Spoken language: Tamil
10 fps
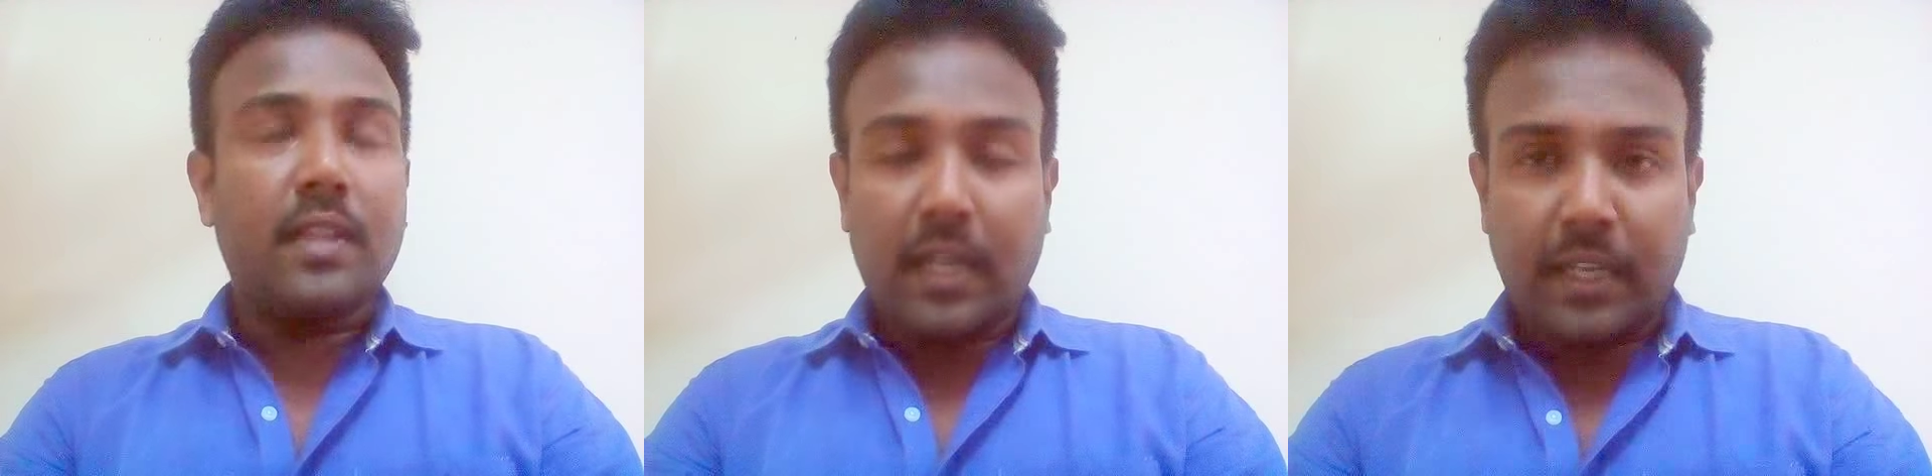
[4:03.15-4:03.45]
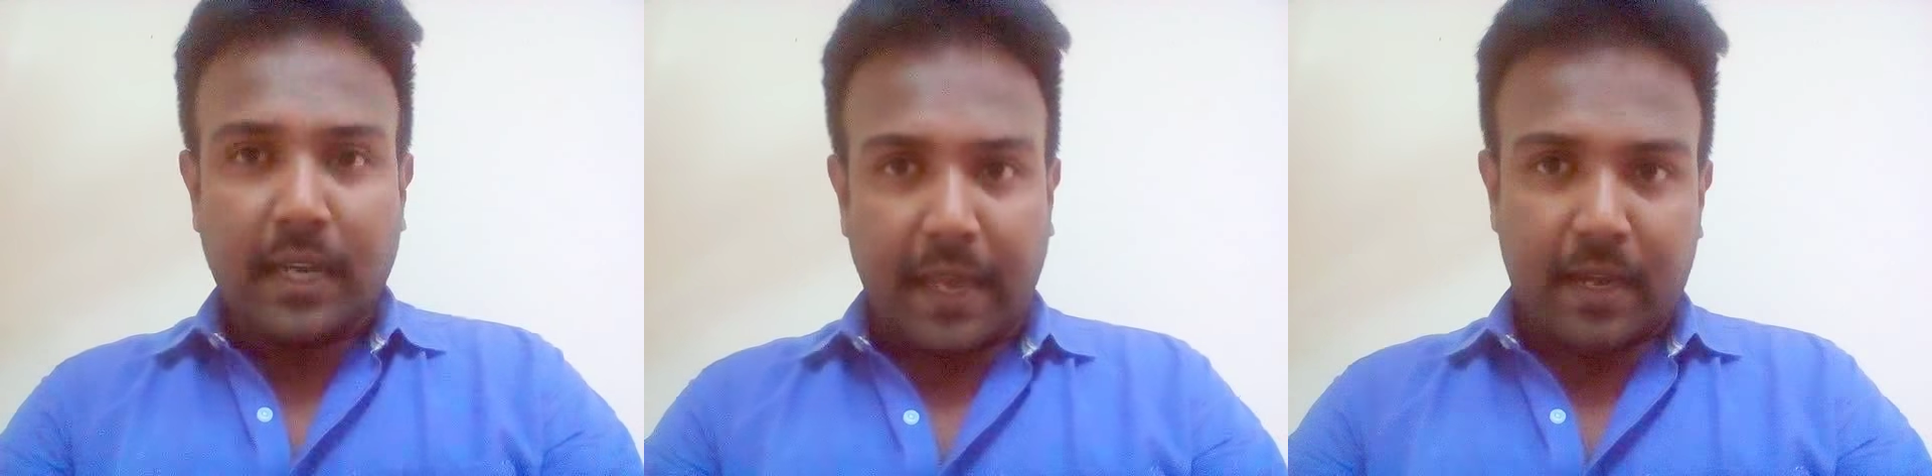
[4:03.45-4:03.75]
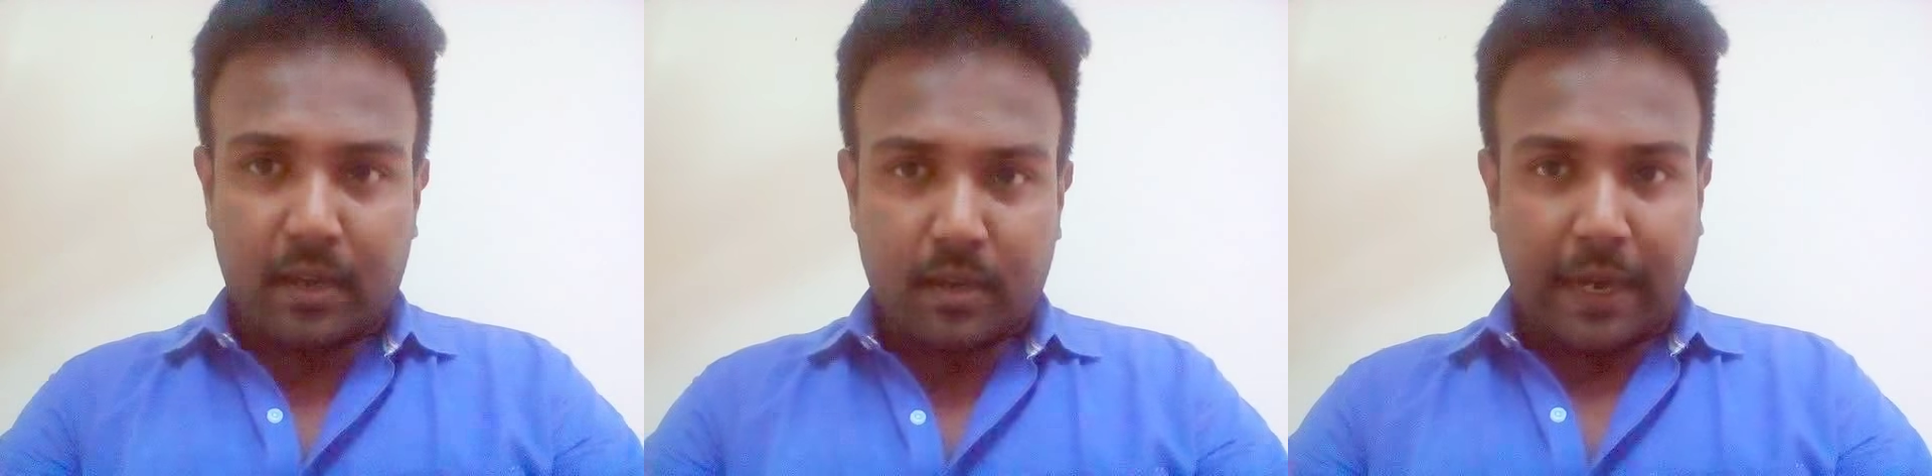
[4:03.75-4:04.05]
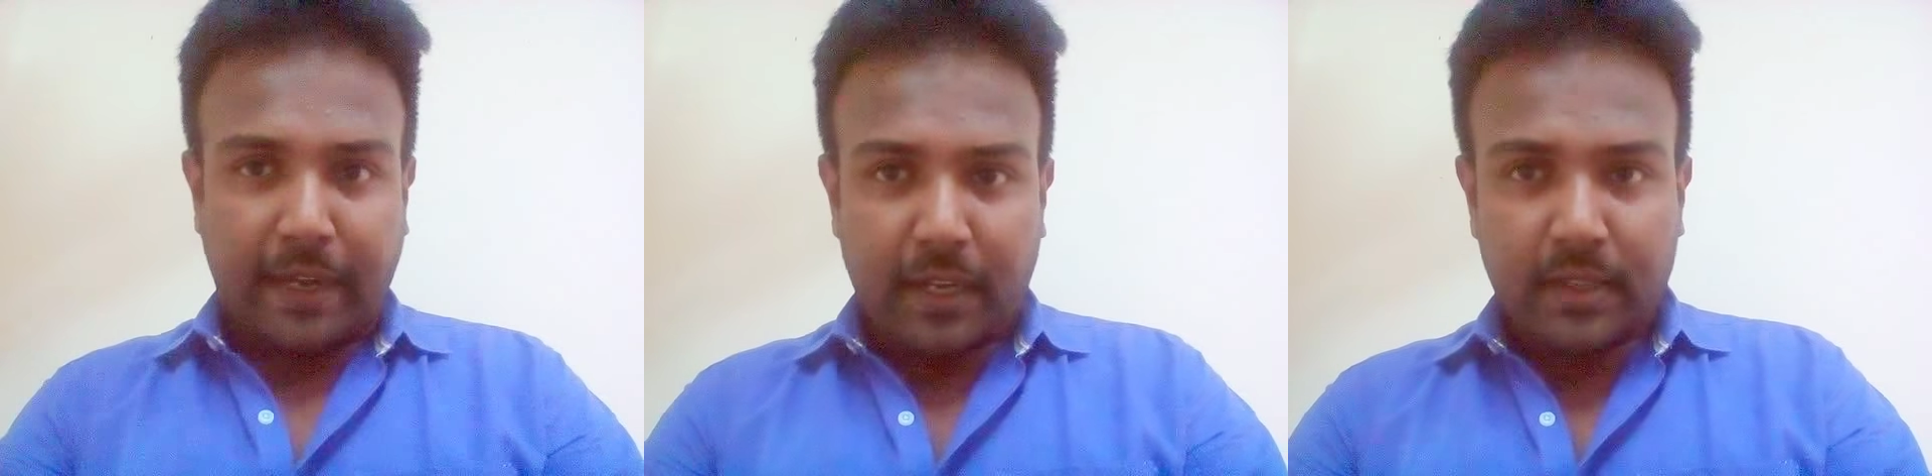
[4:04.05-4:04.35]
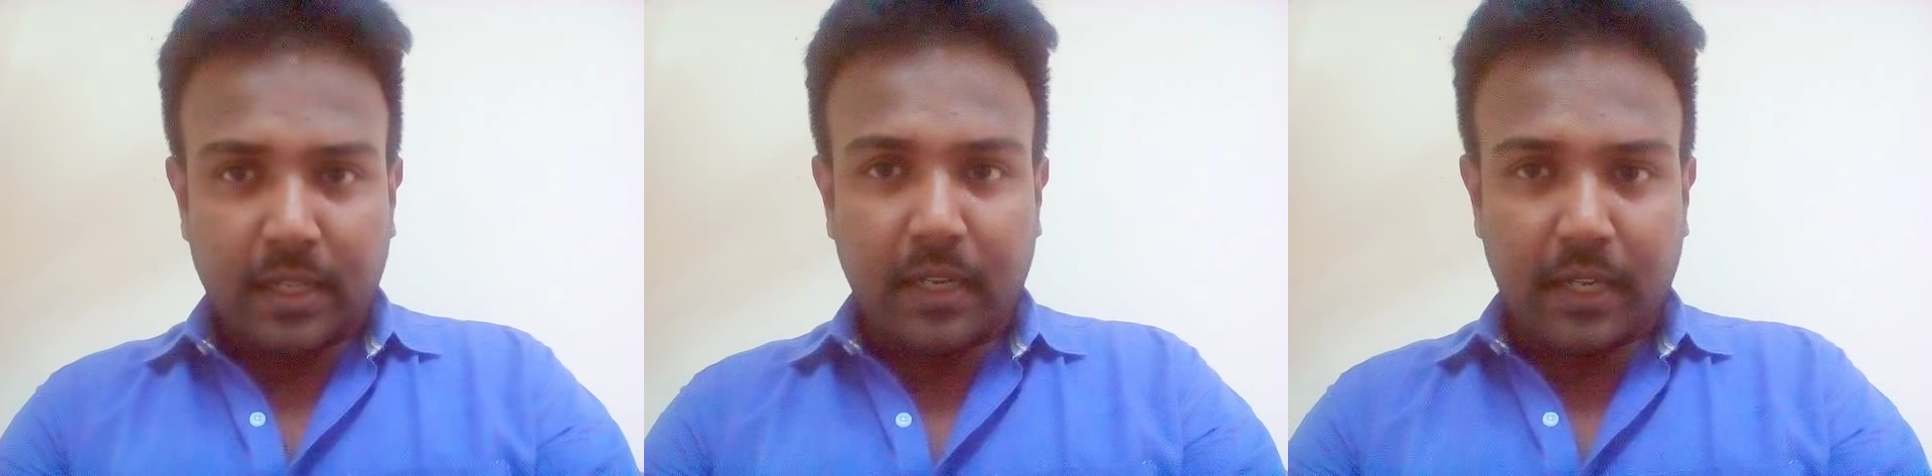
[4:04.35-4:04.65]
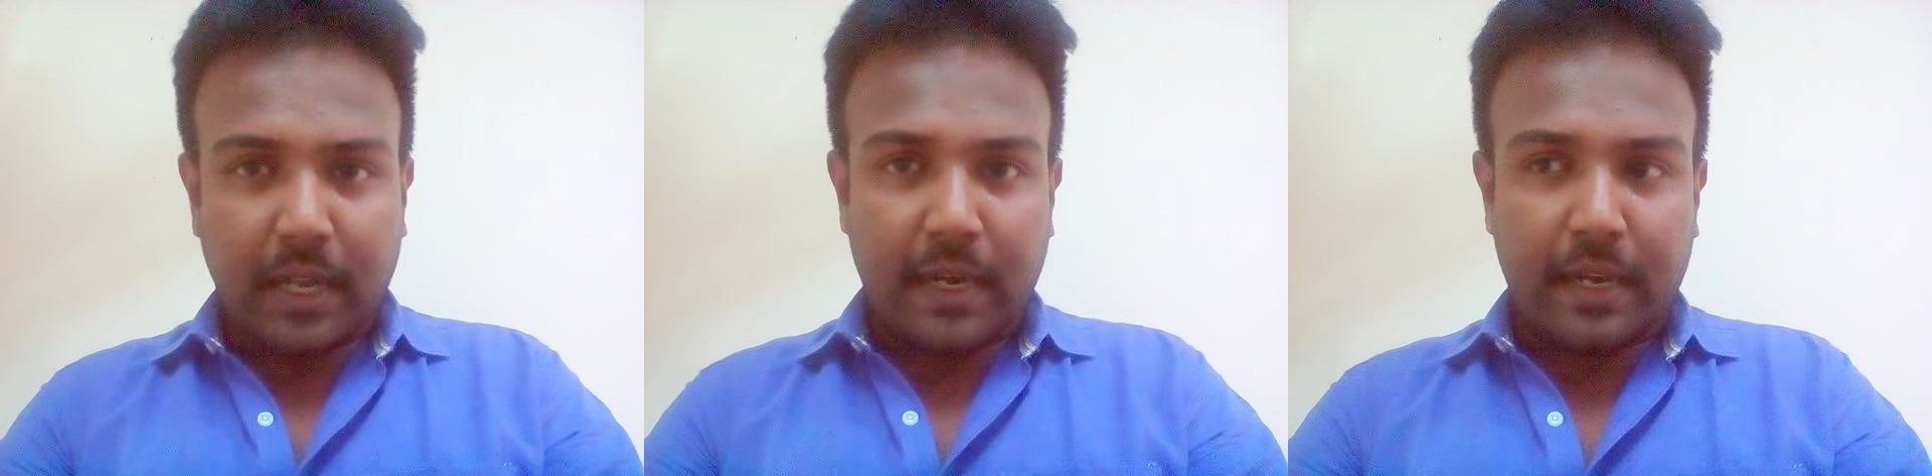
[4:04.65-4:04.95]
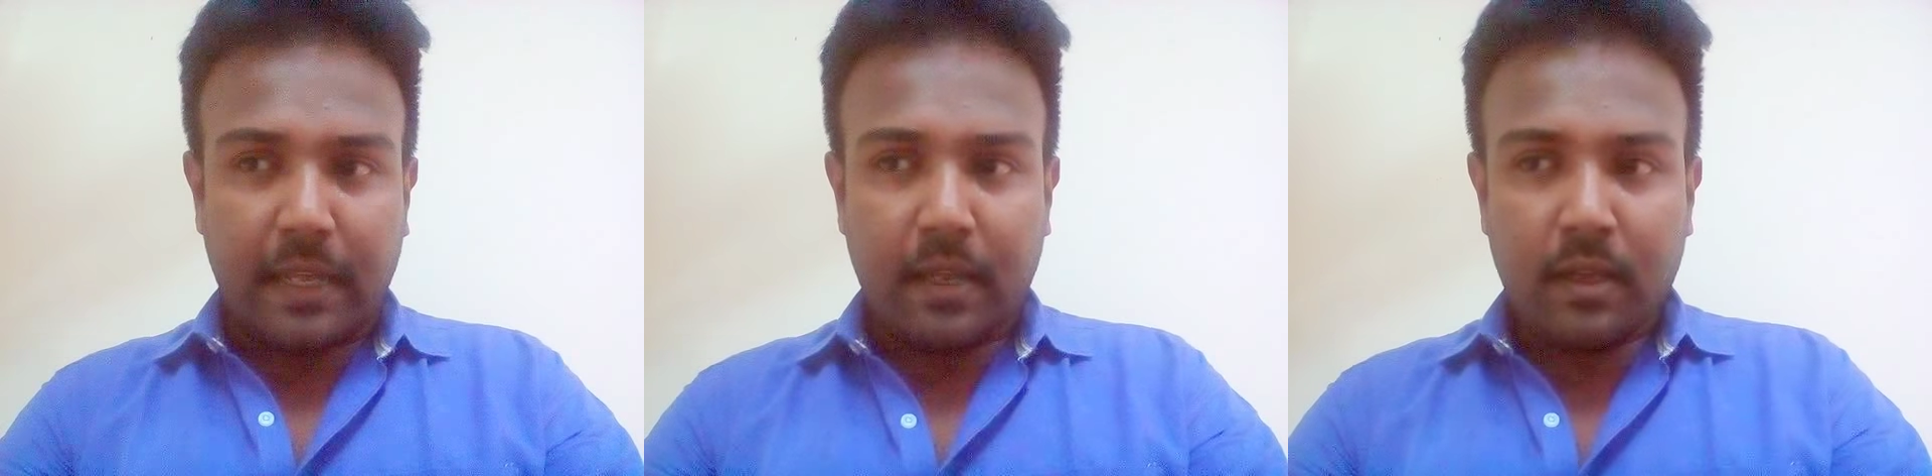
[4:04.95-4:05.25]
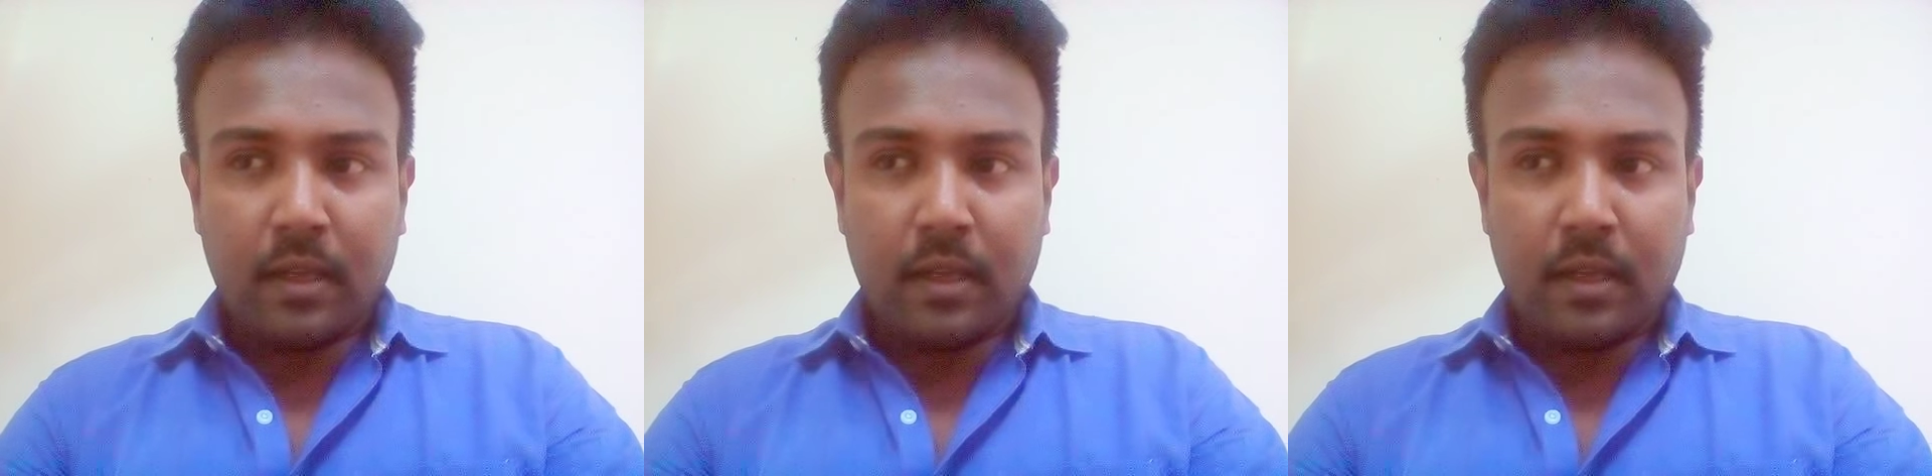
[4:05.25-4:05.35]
தேர்ட்டி நைன் நைன்டீன் தேர்ட்டி நைனில்